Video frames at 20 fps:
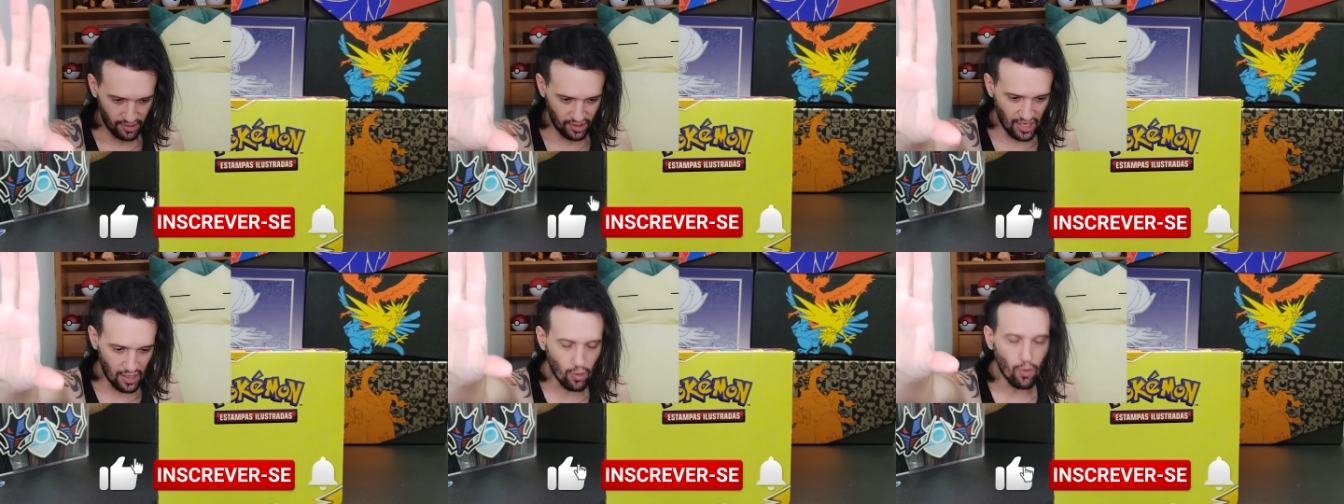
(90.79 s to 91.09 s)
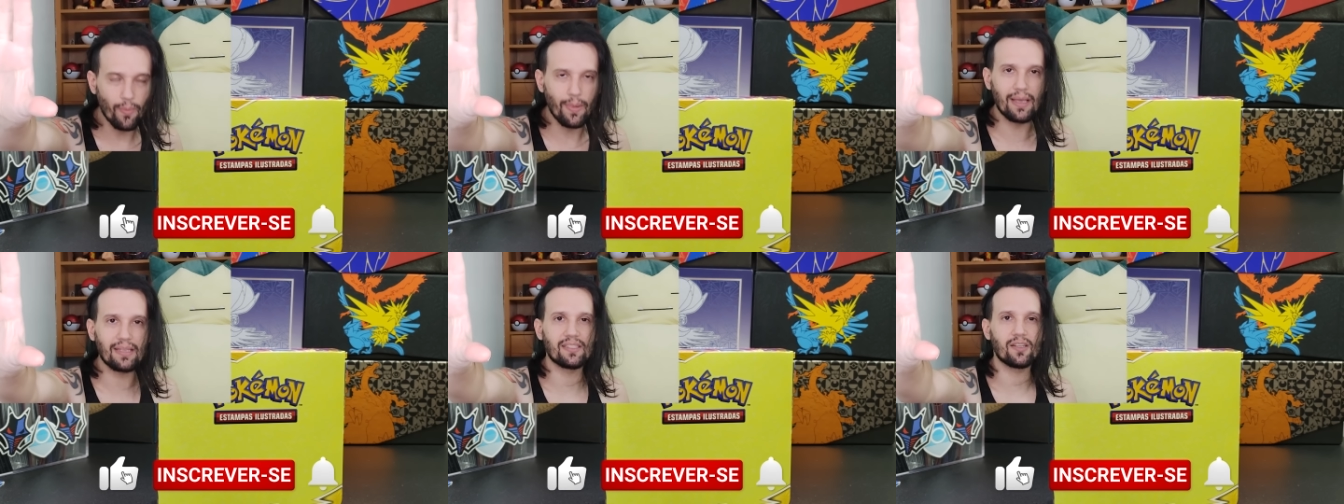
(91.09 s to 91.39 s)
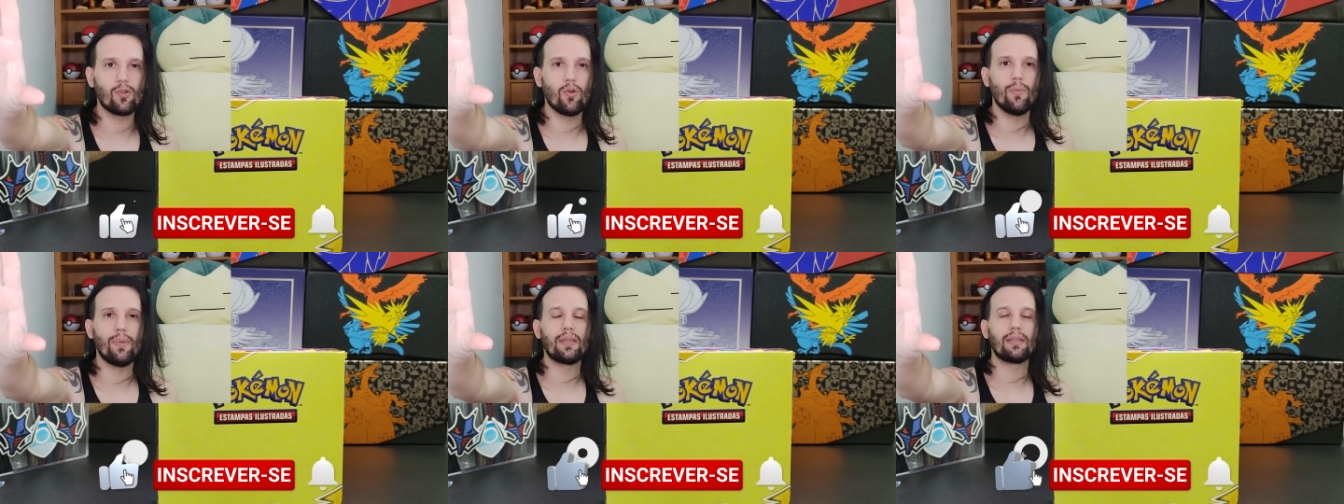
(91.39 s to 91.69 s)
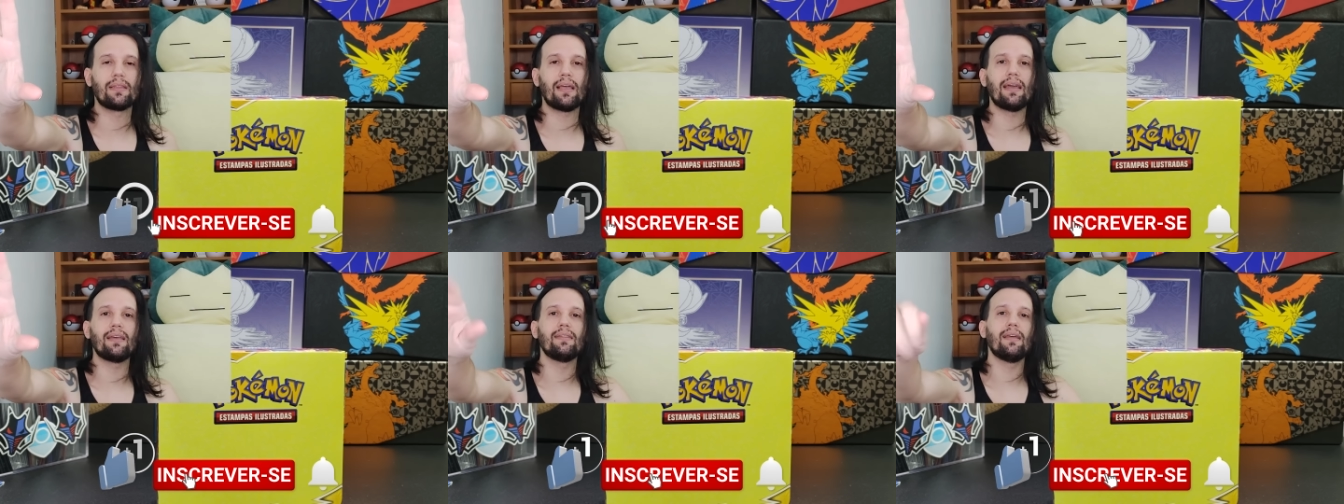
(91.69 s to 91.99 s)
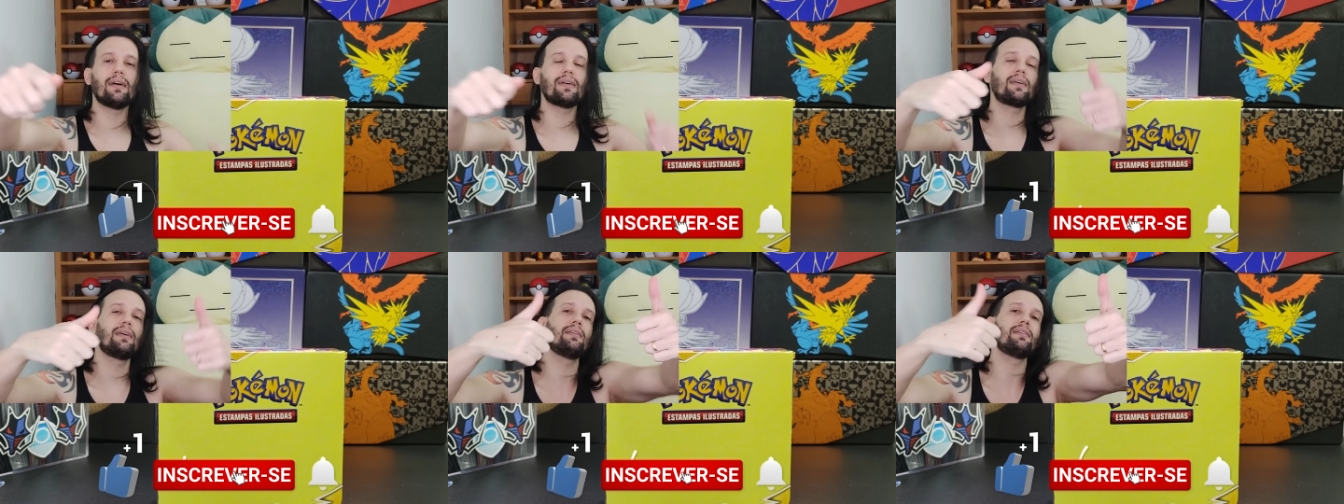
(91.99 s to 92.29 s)
já começa a comentar e
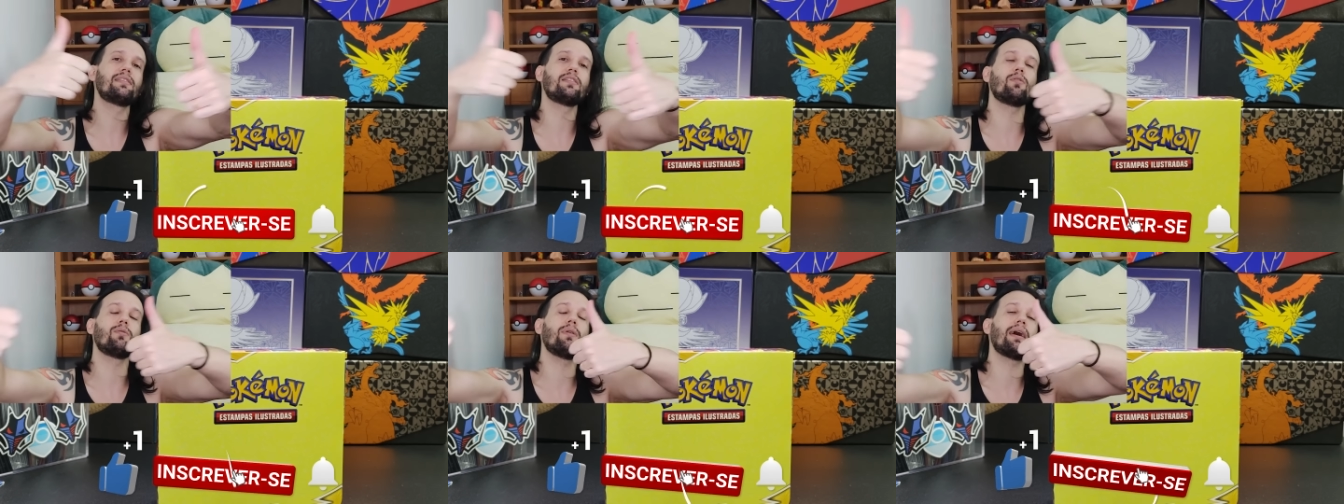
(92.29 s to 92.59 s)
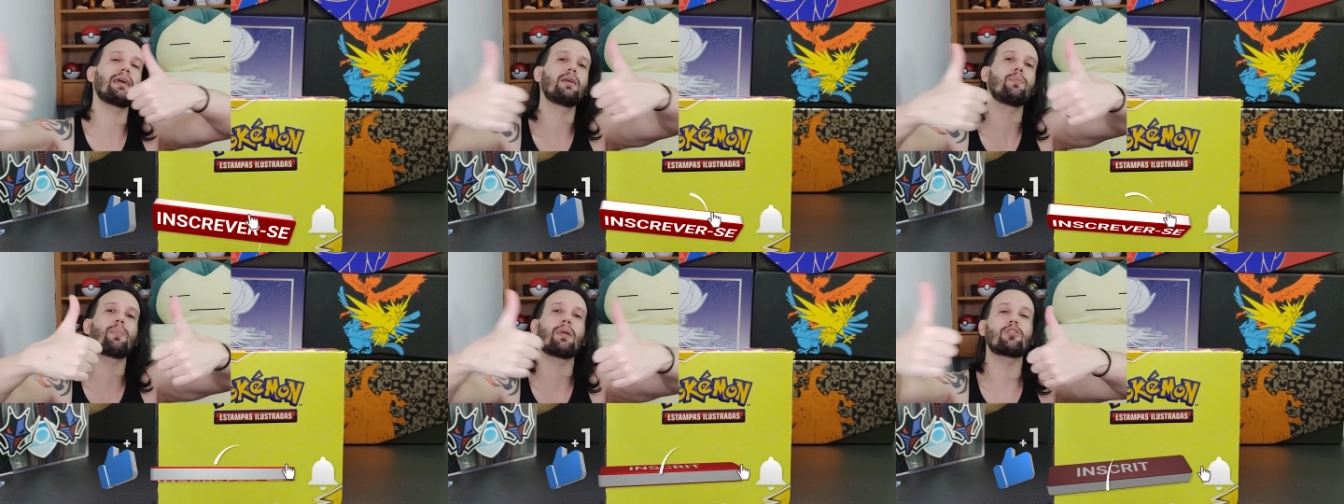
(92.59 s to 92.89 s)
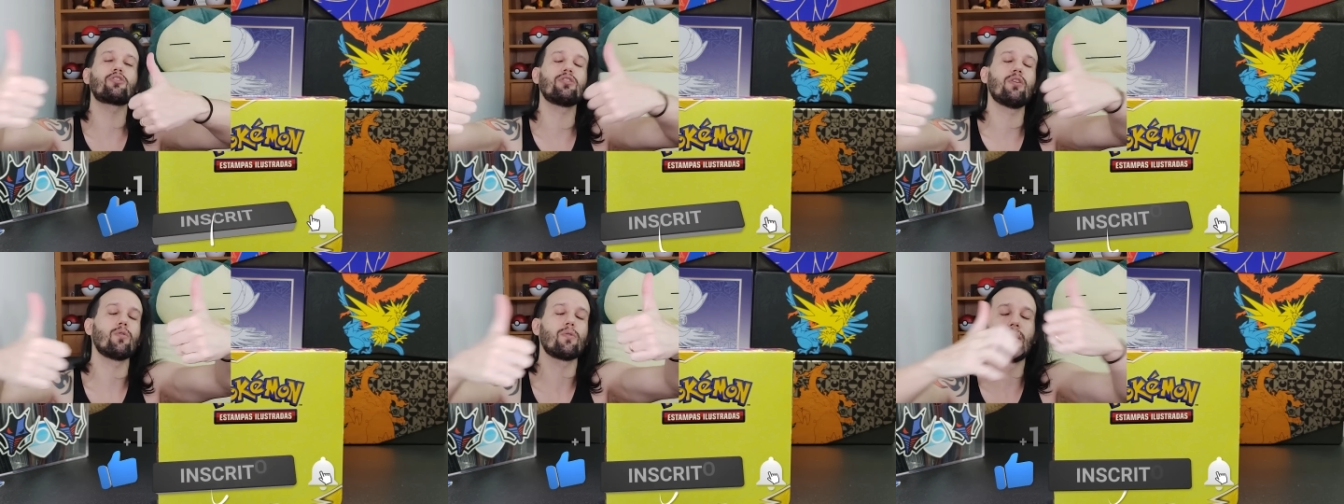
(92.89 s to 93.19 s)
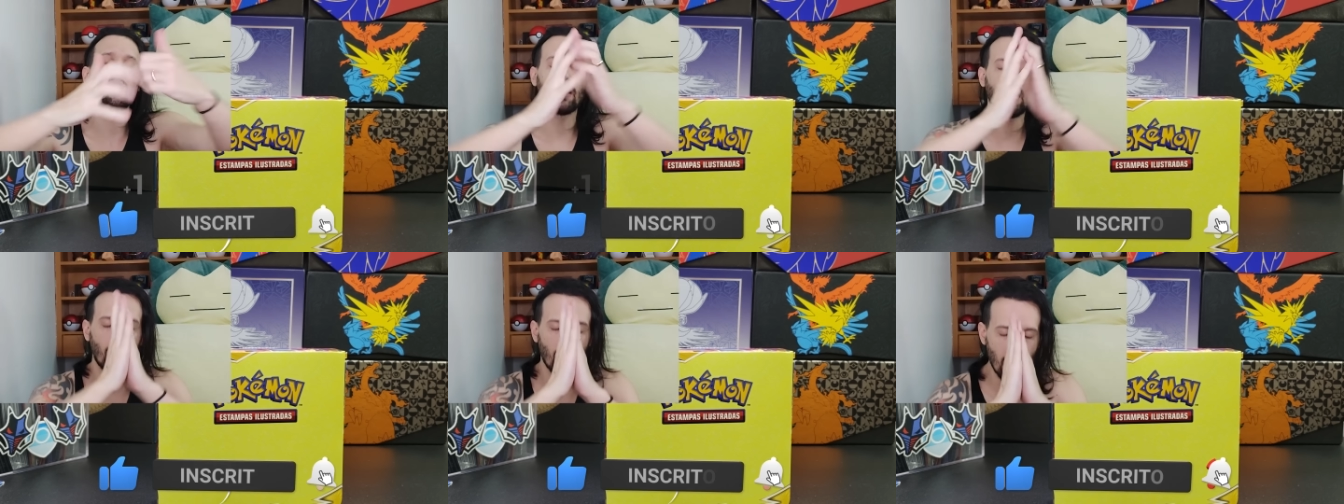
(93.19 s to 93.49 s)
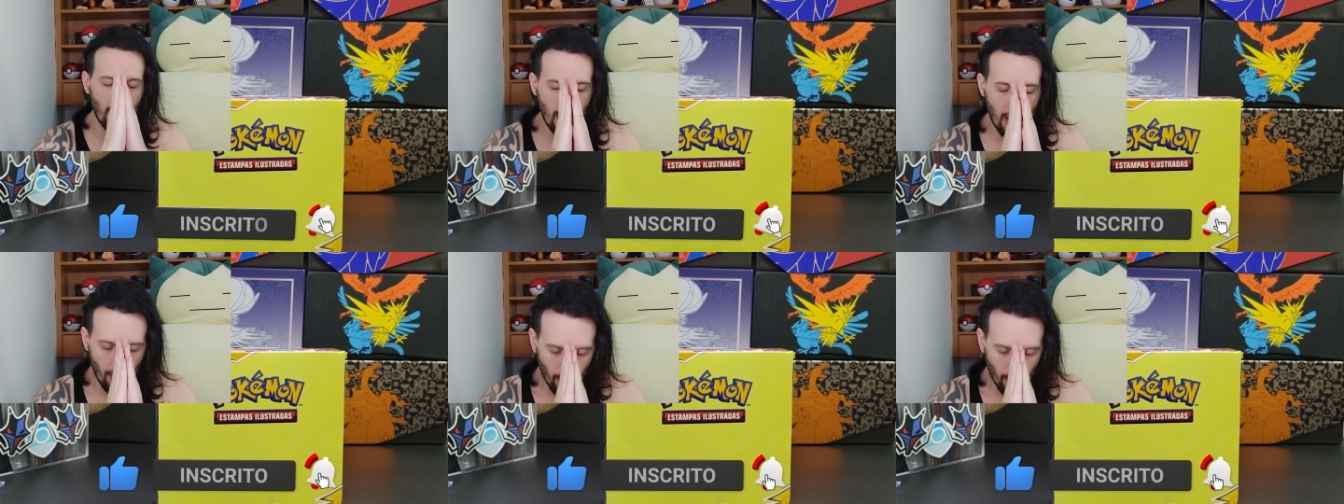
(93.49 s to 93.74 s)
dar aquele seu like para ajudar o canal.